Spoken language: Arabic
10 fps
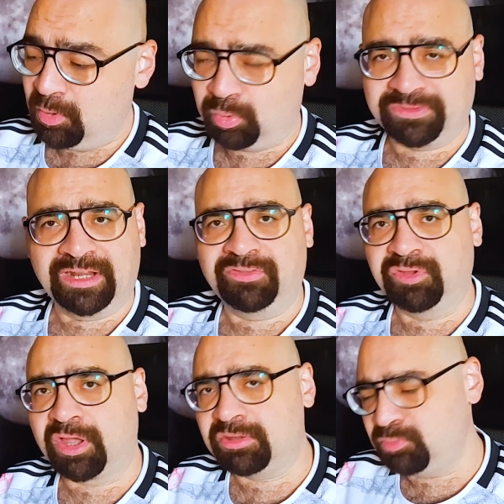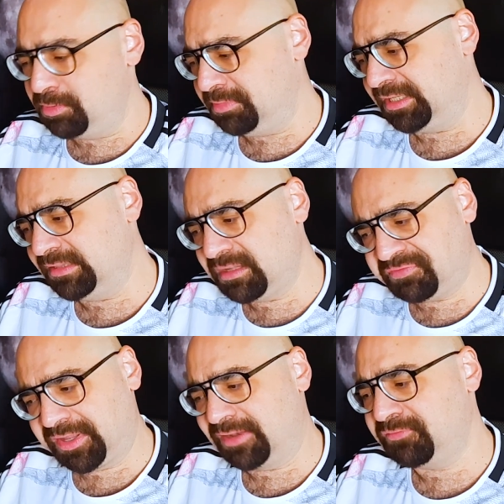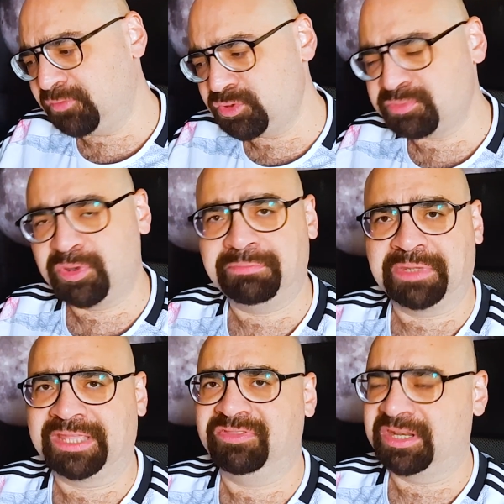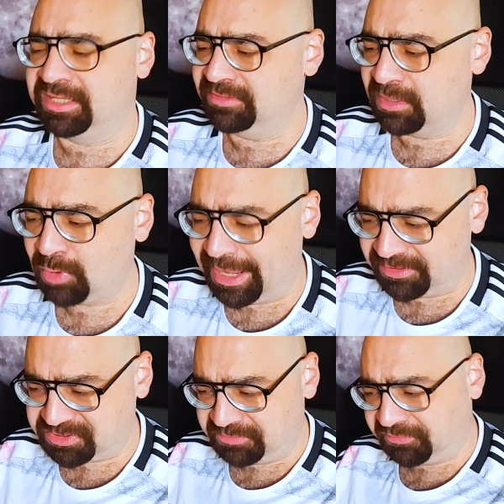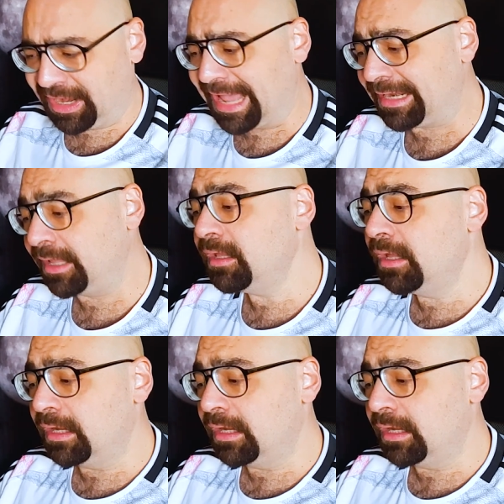والثلاث نقاط مهمين جدا فكان فوز مهم جدا جدا 1-0 على